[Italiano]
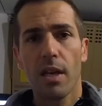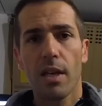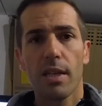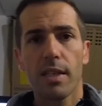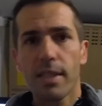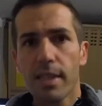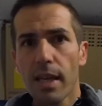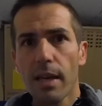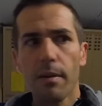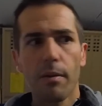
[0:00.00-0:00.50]

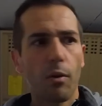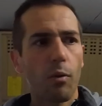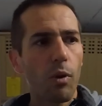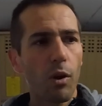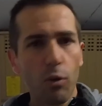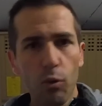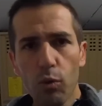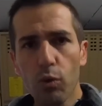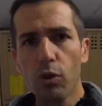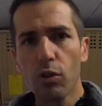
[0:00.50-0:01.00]
Se
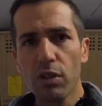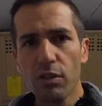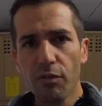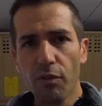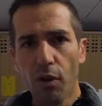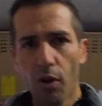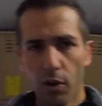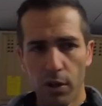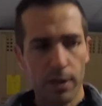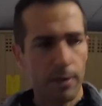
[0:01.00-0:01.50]
qualcuno di
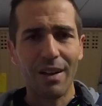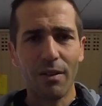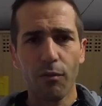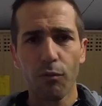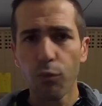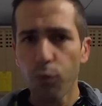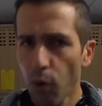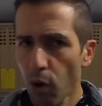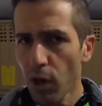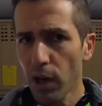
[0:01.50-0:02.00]
voi
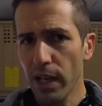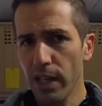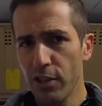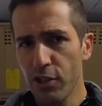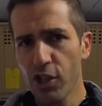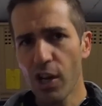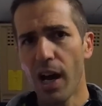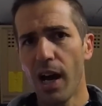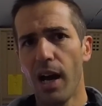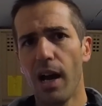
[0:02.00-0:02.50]
vuole
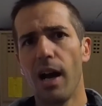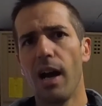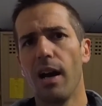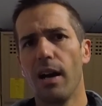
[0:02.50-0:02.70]
già